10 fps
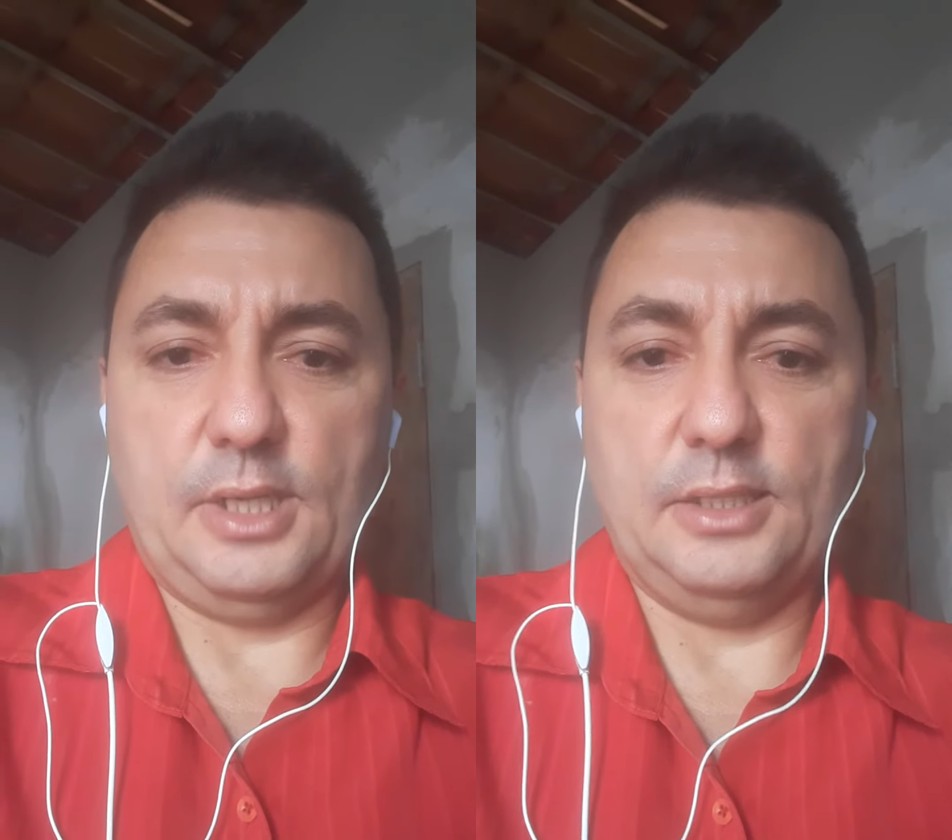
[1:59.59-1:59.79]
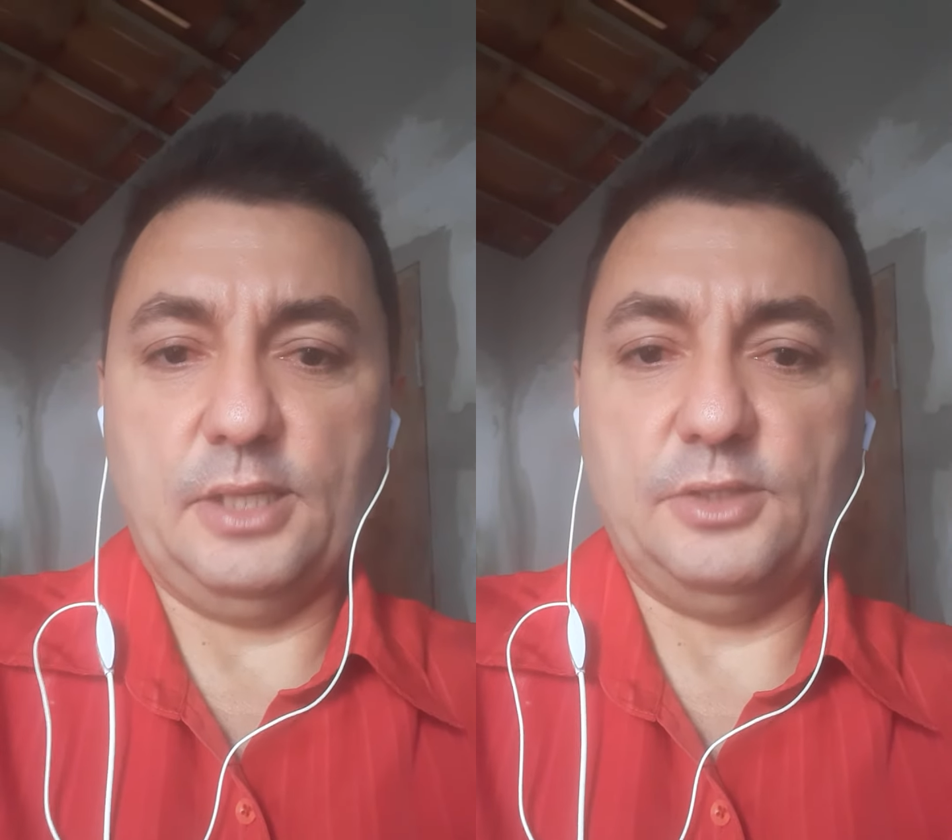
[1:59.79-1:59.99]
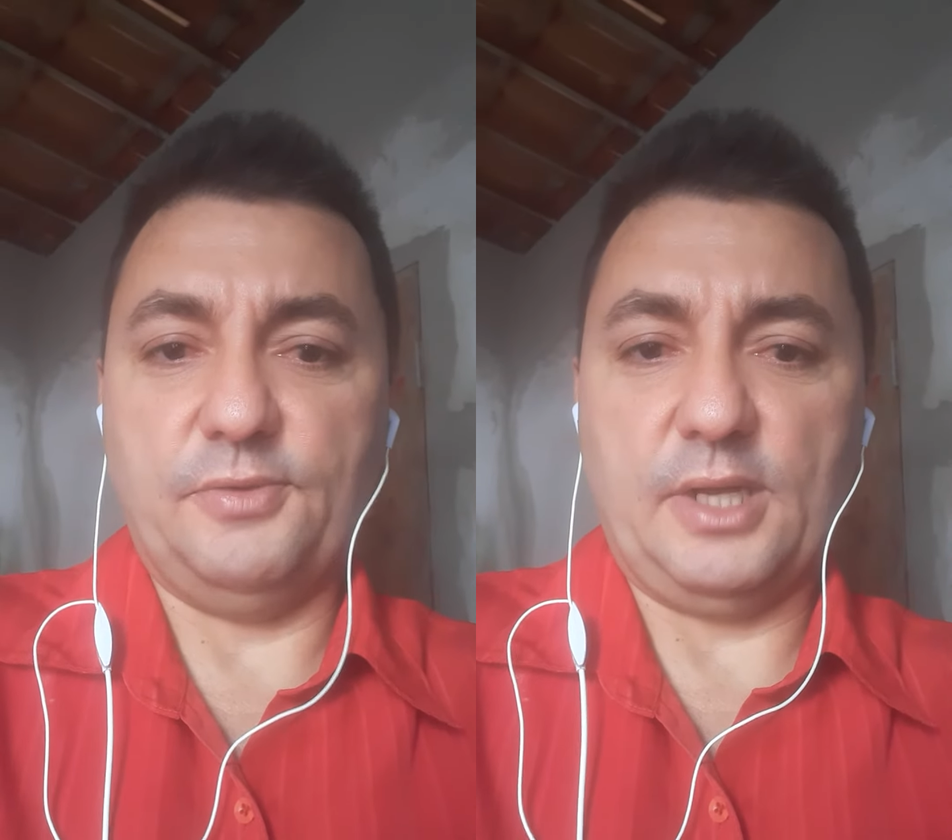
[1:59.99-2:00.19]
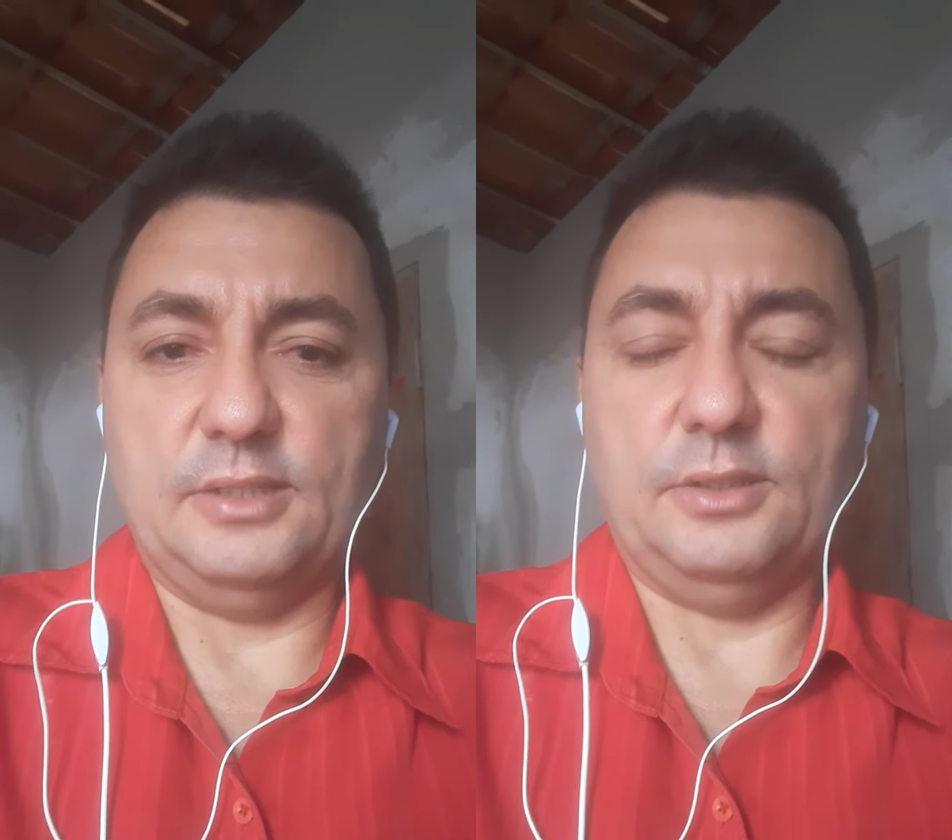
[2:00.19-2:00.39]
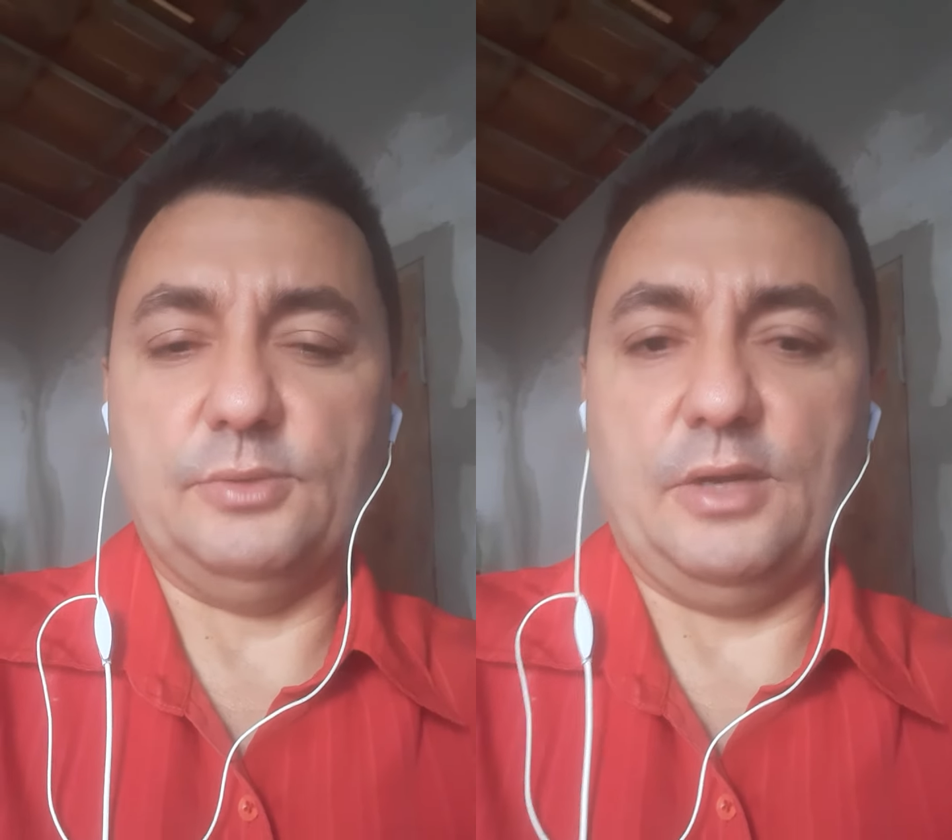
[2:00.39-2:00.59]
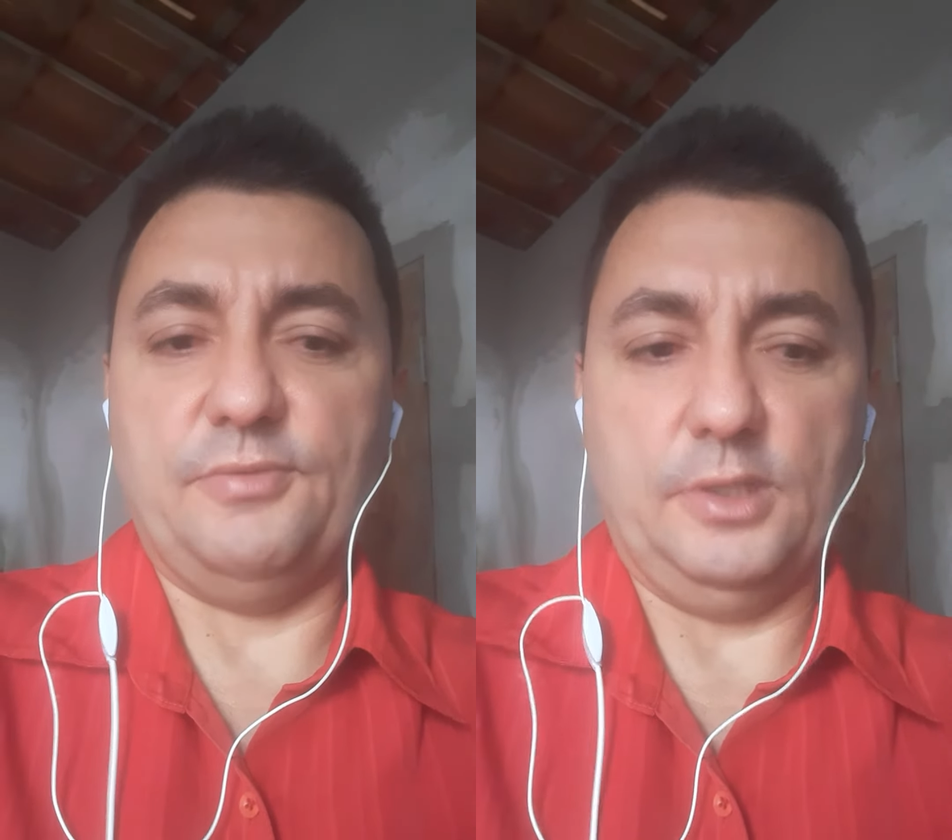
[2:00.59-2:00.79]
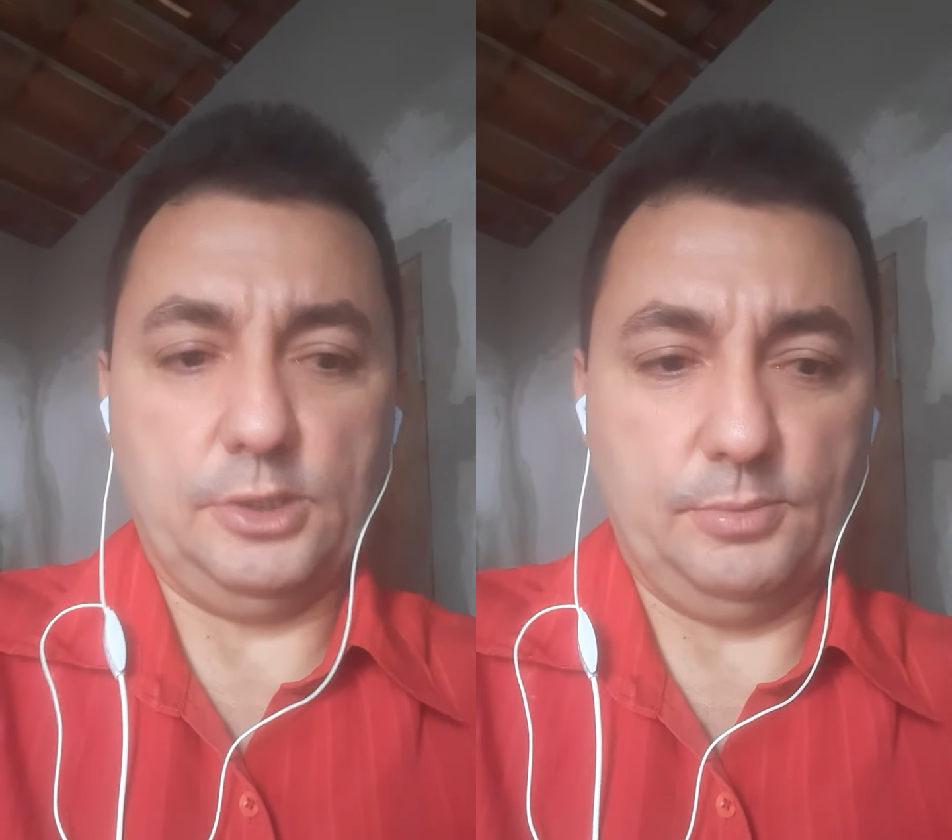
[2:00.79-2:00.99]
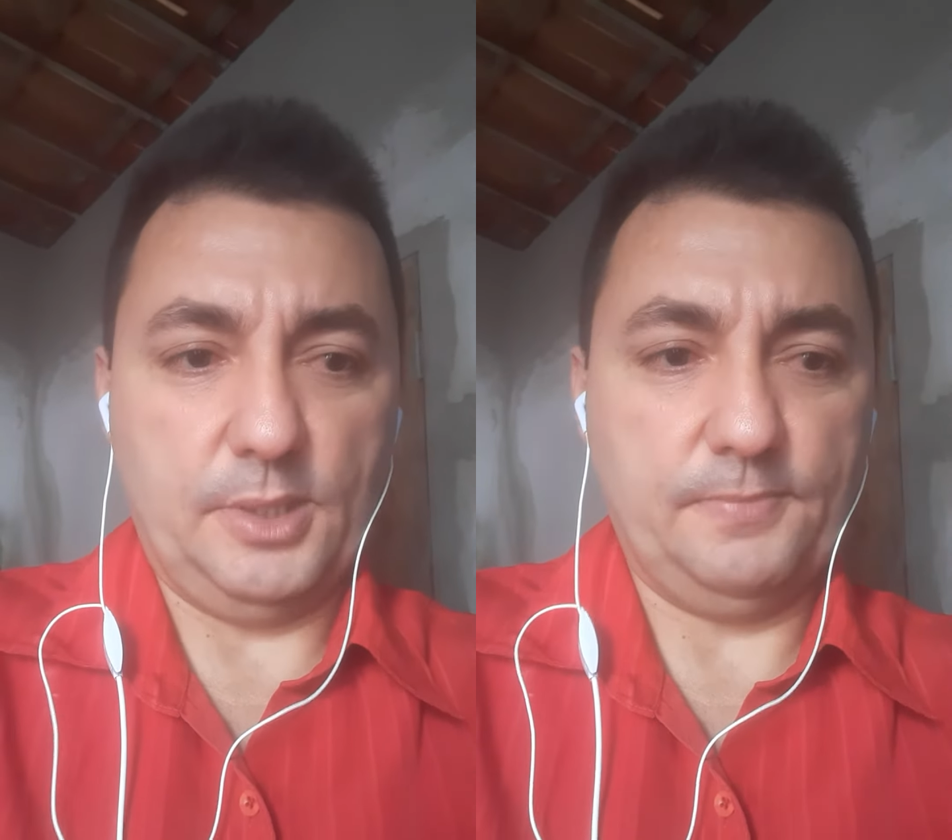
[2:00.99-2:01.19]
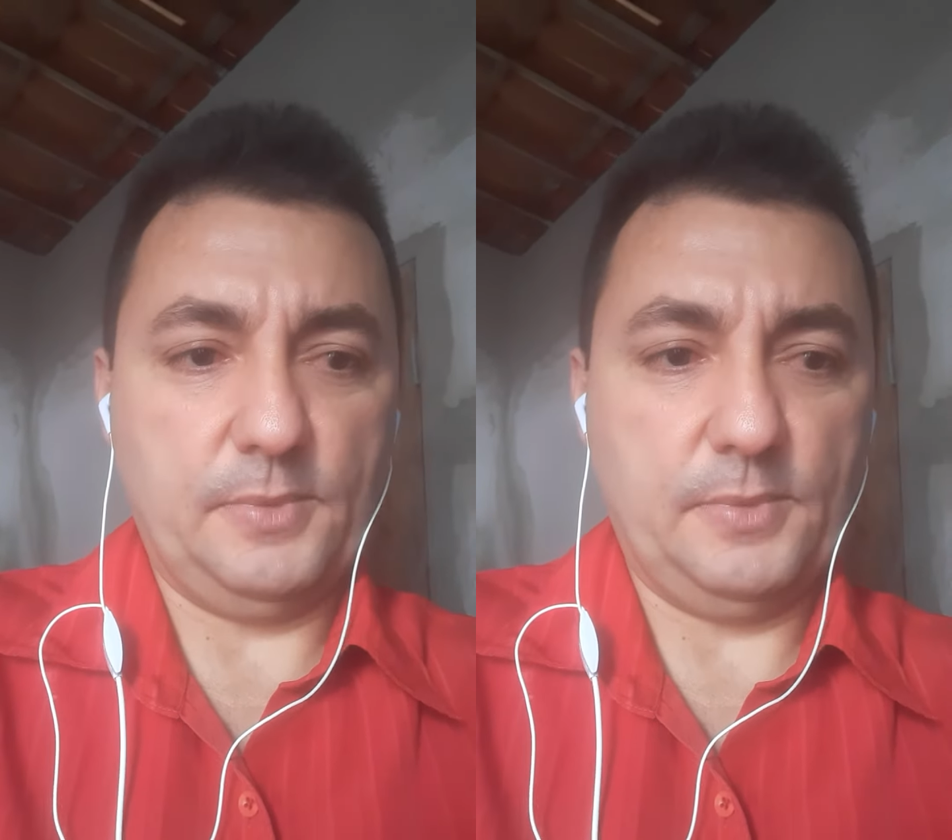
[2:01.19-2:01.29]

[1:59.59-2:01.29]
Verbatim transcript: a identificação da vítima.